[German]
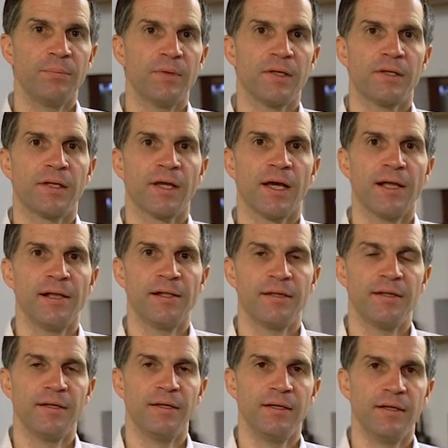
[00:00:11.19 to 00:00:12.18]
Detail
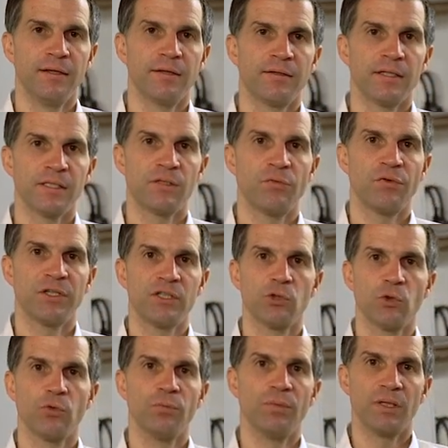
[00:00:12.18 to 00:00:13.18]
die
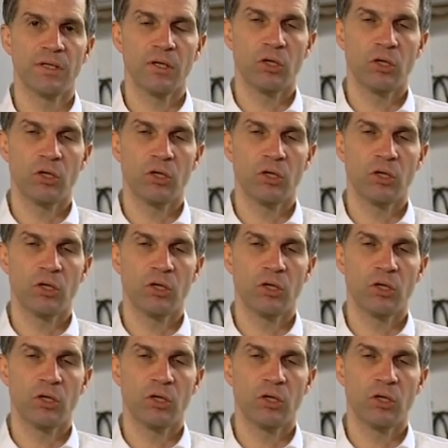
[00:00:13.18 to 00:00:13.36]
Desinfektion mit